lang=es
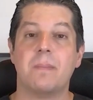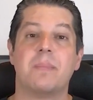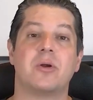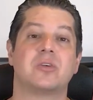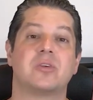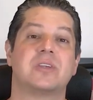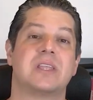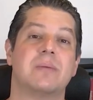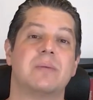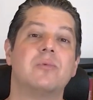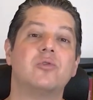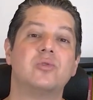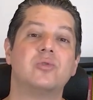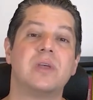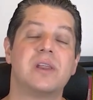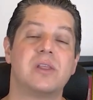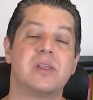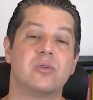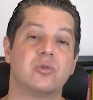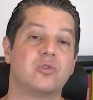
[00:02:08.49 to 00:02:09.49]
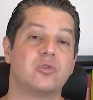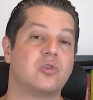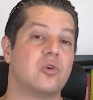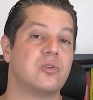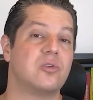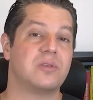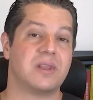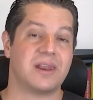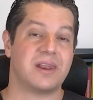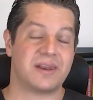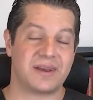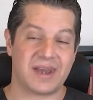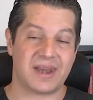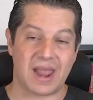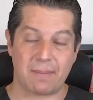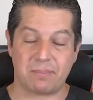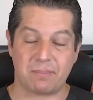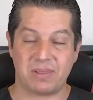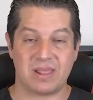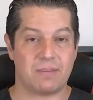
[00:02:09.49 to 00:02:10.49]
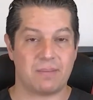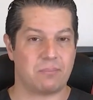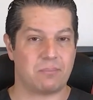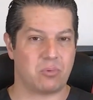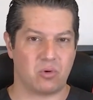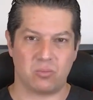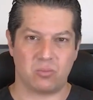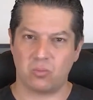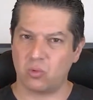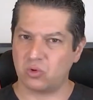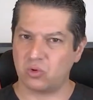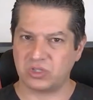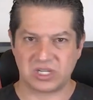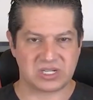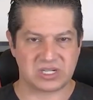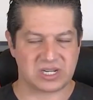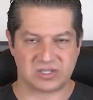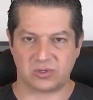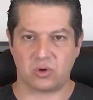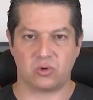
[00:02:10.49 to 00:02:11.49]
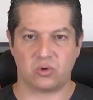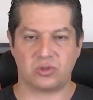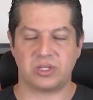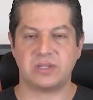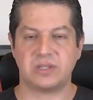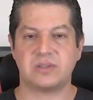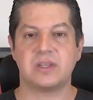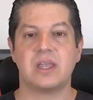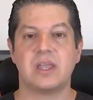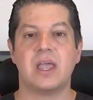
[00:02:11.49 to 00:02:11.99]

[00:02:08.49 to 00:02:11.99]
Pero si tenemos una reducción rápida por muchas razones,